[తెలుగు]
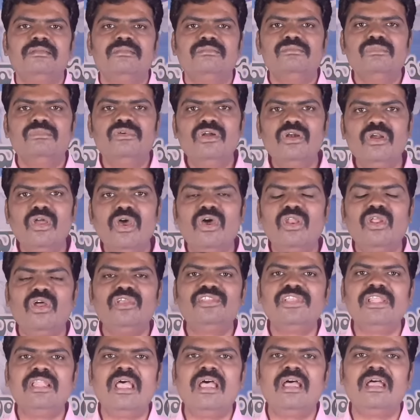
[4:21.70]
మూడో
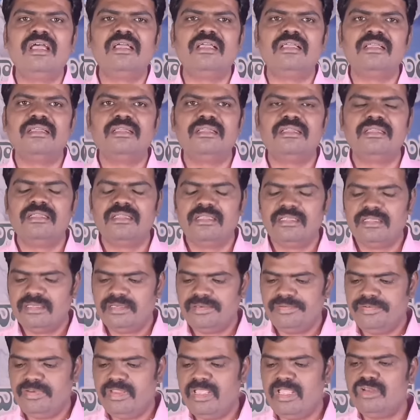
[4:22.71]
రోజున
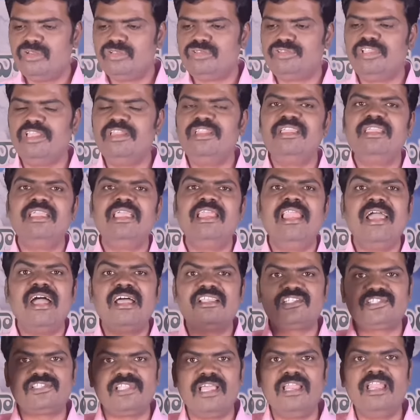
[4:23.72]
నేను తిరిగి
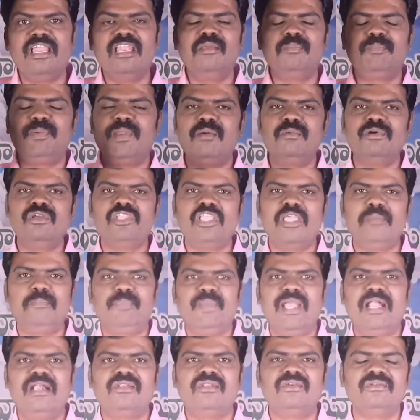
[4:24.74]
లేస్తానని ప్రభు
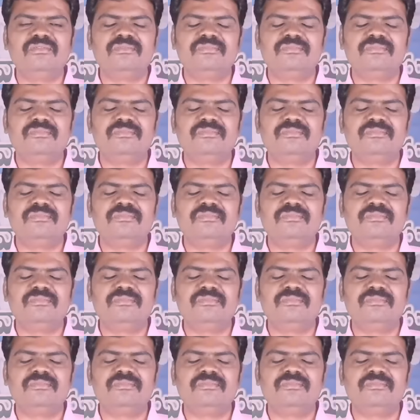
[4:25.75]
చెప్పాడు